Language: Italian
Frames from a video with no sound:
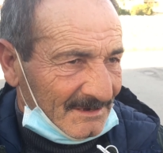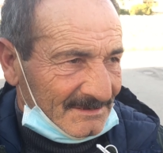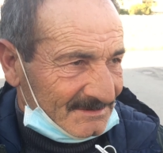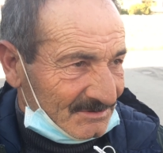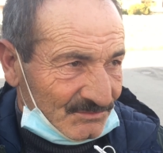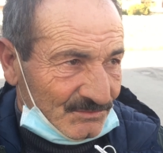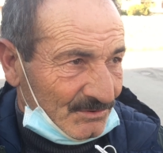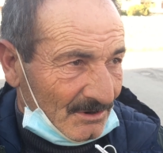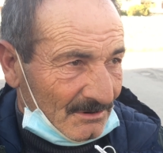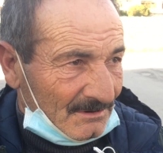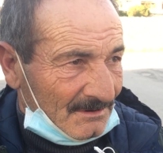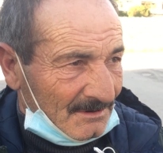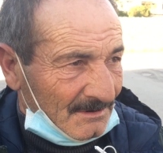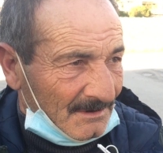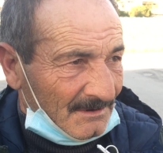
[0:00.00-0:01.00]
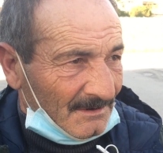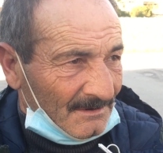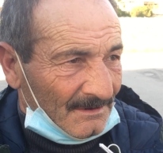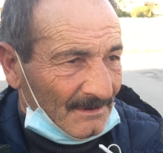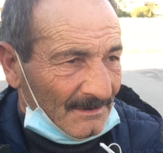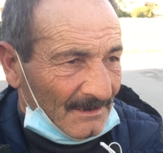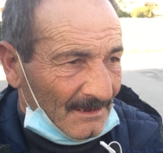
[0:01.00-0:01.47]
nessuno,
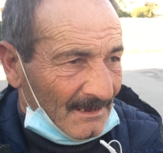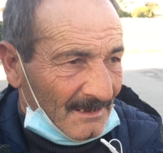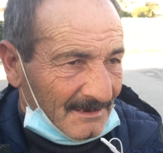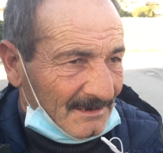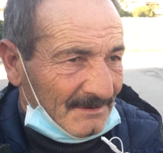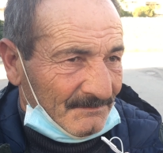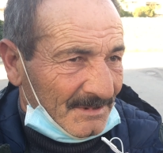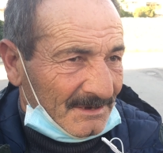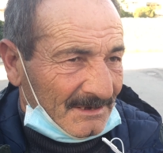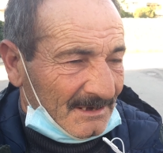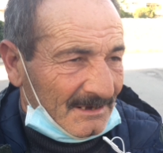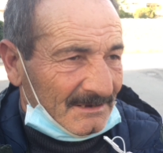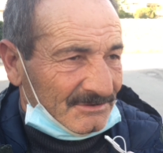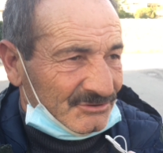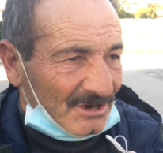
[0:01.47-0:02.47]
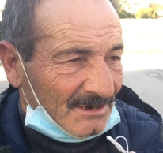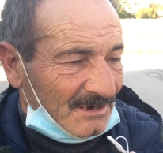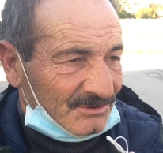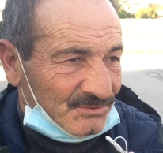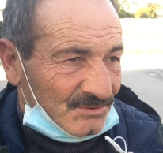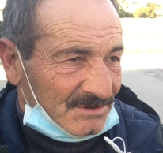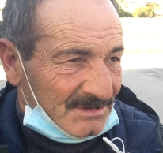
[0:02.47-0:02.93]
anche perché c'è la
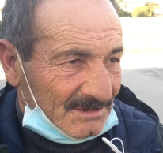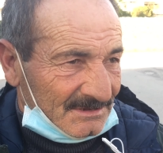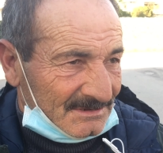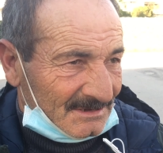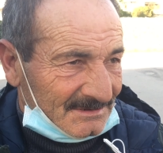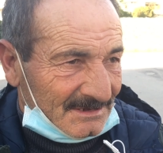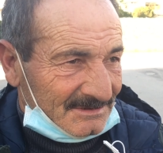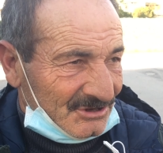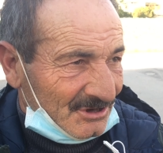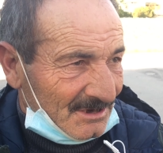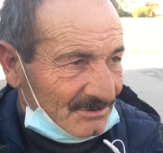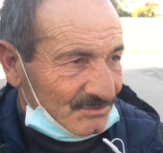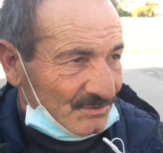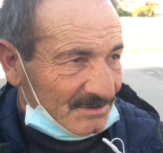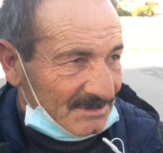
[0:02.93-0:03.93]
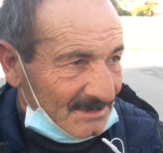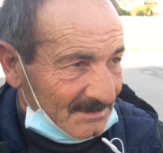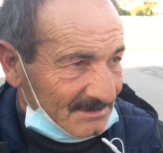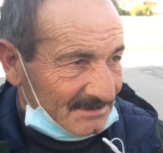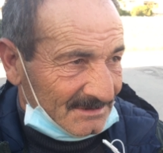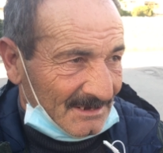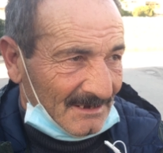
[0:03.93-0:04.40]
giustizia, se c'è la
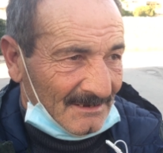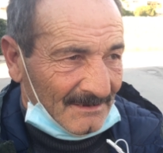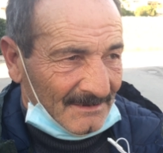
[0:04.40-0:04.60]
giustizia,